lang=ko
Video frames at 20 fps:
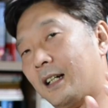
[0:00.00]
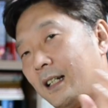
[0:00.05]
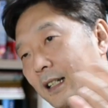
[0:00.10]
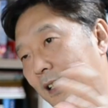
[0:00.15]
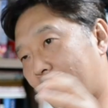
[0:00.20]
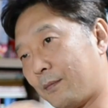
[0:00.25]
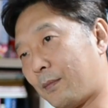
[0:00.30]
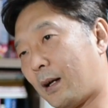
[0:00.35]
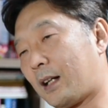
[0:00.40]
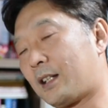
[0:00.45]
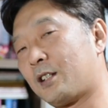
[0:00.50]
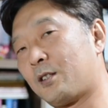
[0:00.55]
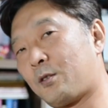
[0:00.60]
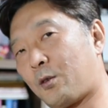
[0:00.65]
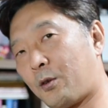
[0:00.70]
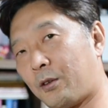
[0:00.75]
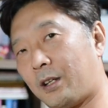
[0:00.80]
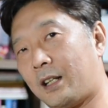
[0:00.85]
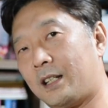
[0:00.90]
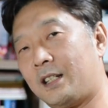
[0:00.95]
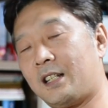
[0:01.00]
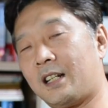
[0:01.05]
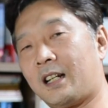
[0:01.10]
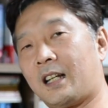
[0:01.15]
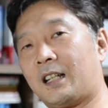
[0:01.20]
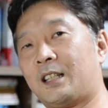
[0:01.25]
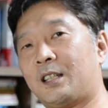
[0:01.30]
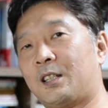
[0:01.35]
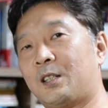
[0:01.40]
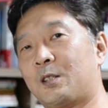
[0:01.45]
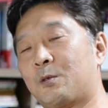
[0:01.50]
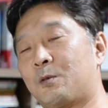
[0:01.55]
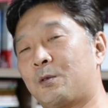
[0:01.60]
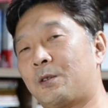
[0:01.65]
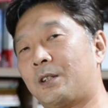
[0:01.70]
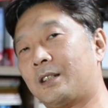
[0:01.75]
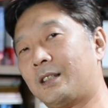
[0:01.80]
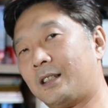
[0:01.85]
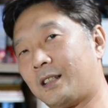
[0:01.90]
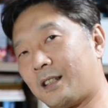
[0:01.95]
이발전소용 엔진 같은
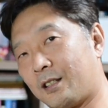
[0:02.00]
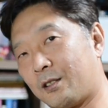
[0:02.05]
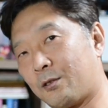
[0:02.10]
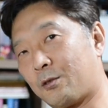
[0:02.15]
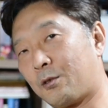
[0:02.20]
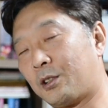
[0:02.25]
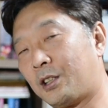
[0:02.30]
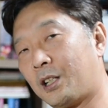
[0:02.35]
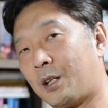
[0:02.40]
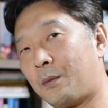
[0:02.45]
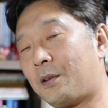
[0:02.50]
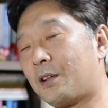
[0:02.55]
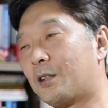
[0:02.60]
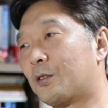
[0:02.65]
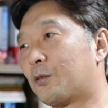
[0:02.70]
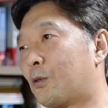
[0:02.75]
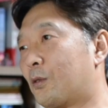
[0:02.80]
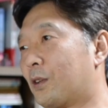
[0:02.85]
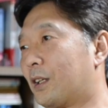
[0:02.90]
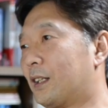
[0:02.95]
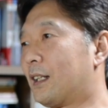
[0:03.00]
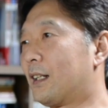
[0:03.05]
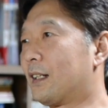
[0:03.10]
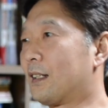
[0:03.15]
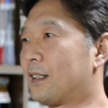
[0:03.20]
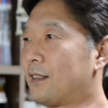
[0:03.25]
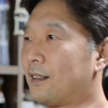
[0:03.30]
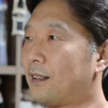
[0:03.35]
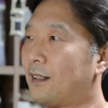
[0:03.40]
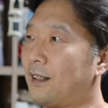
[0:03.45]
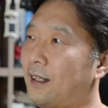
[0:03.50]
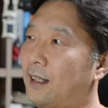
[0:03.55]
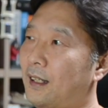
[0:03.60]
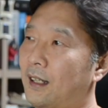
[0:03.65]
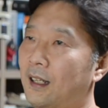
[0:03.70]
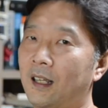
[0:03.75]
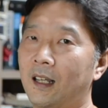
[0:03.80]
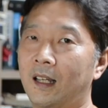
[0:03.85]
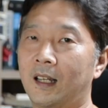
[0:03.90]
경우에는 그것으로 터빈을 돌리게 되는 건데